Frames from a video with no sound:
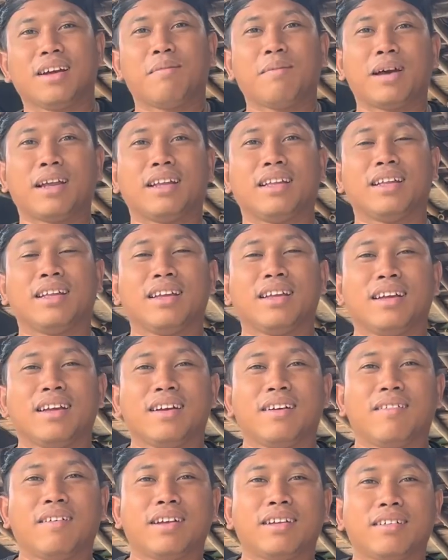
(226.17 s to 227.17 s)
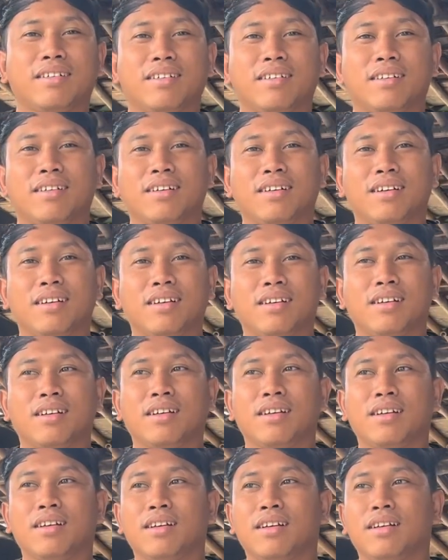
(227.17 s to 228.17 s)
kemarin Wariso Satu ton
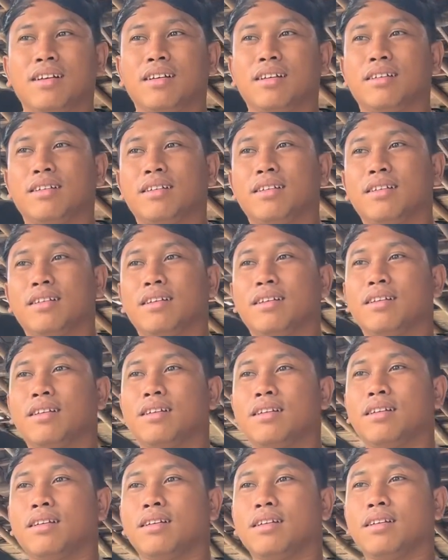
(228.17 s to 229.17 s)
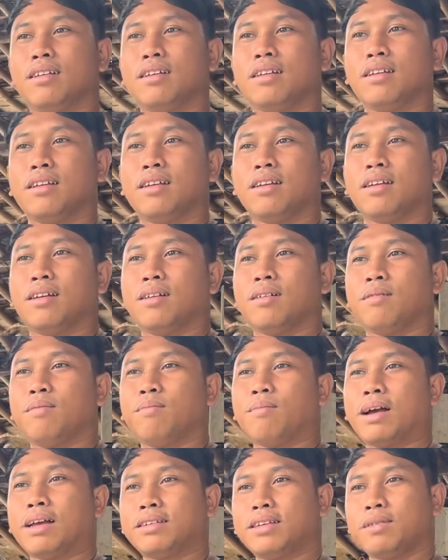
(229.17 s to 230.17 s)
up tapi upnya nggak tahu
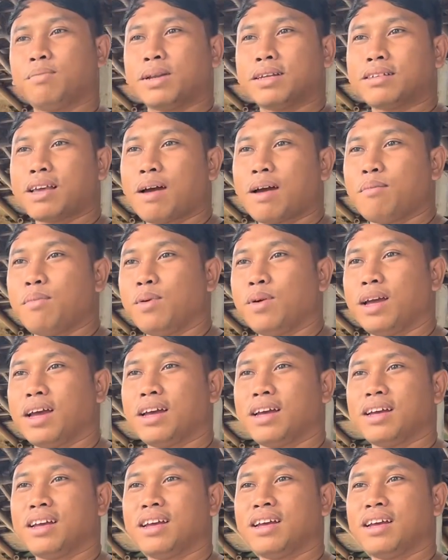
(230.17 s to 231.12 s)
masih bersambung ya?